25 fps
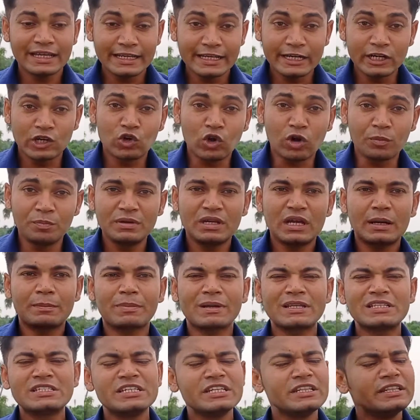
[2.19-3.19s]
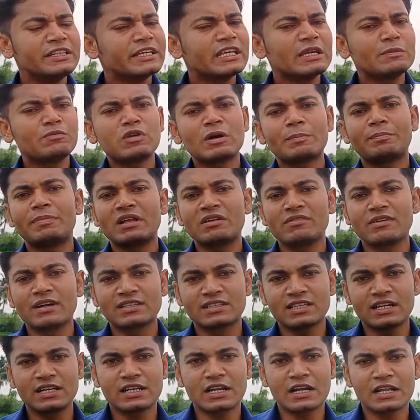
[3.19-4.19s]
ये टॉपिक आपका ज़िंदगी पूरा
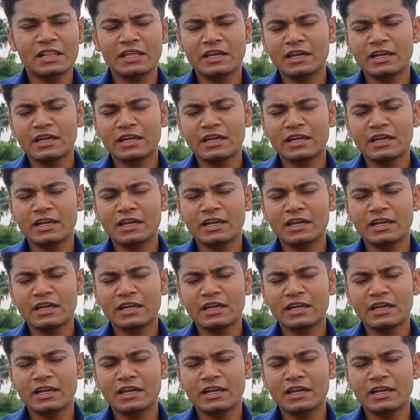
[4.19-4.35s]
परिवर्तन कर